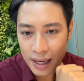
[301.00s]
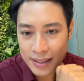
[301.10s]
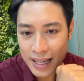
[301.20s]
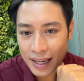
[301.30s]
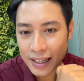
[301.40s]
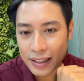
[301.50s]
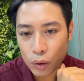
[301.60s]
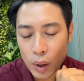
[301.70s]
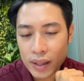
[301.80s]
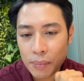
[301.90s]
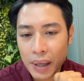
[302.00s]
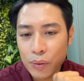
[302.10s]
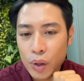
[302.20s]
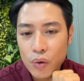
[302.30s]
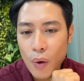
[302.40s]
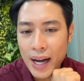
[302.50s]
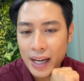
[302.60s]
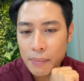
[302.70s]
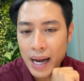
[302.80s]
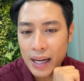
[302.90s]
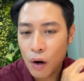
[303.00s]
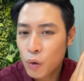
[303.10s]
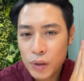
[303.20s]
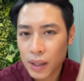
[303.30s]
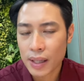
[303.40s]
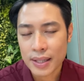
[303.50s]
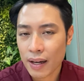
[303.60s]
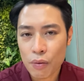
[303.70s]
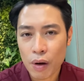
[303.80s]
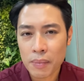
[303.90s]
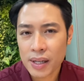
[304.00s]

Khán giả Lê Thị Tuyến thân mến, Tuyên Quang ngày mai hầu như là sẽ không có